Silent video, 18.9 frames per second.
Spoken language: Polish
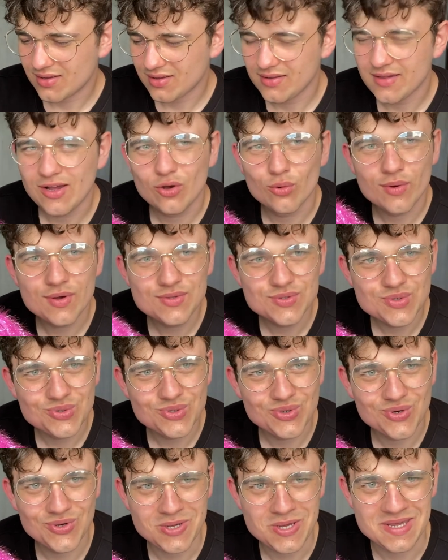jak łańcuch
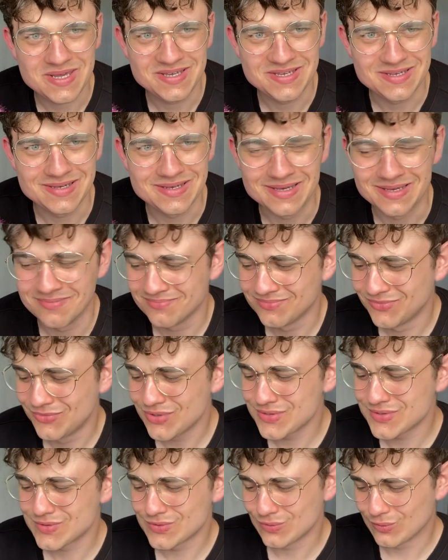do choinki.
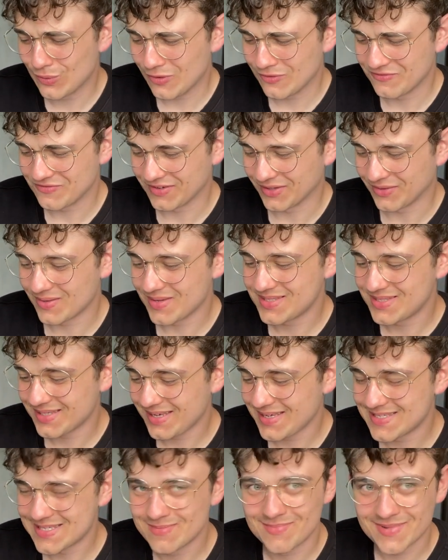Dosłownie, to jest
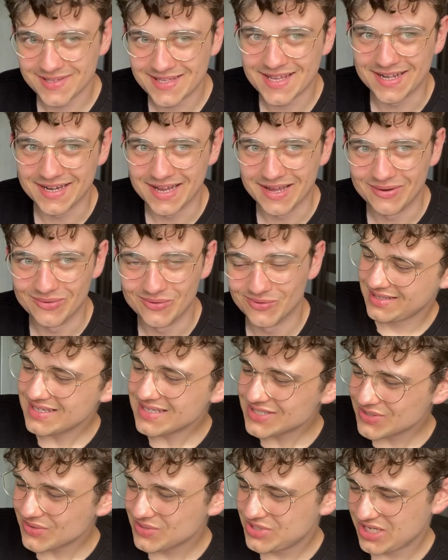taki sam materiał.
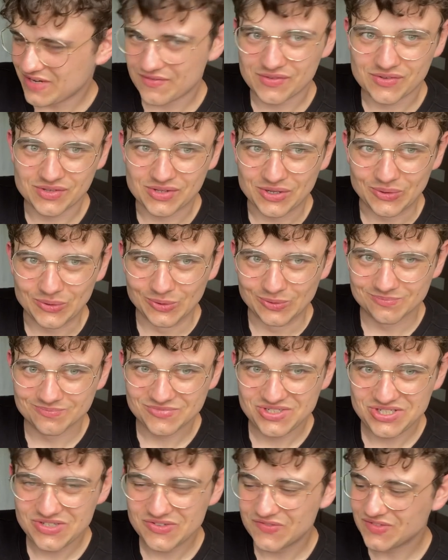Jest to dziwne dotyku.
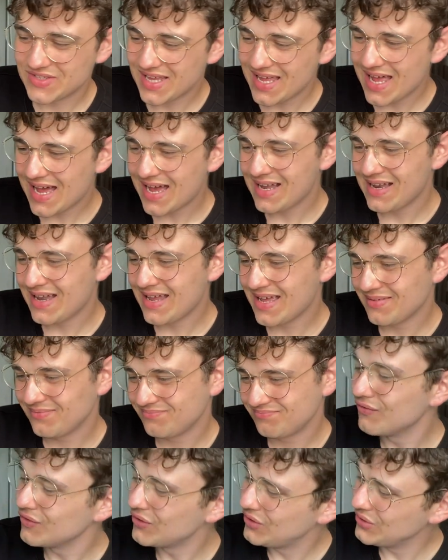Dziwne, ale
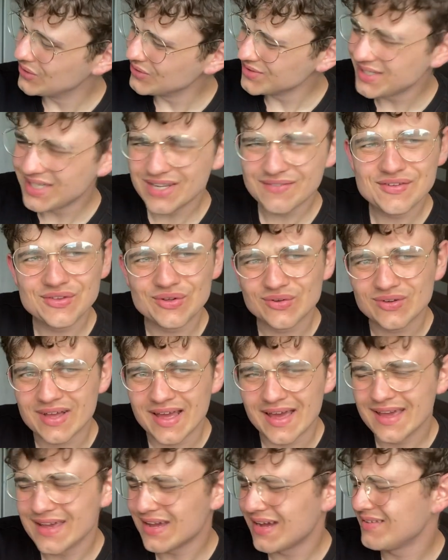wygląda nawet ok,
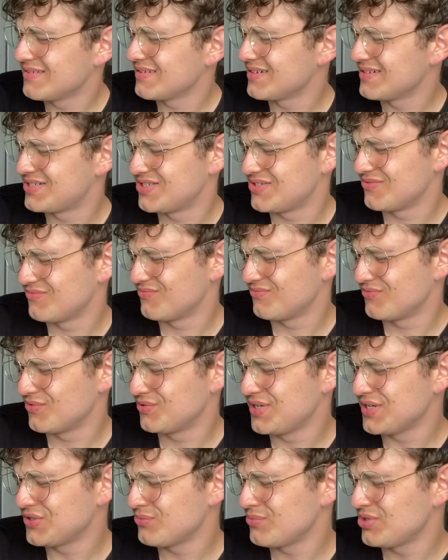a też
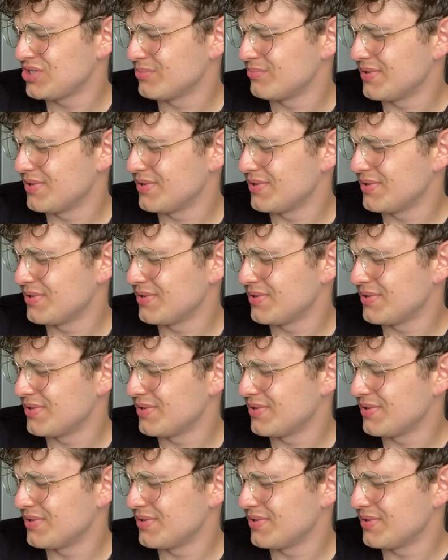ucieszyłbym się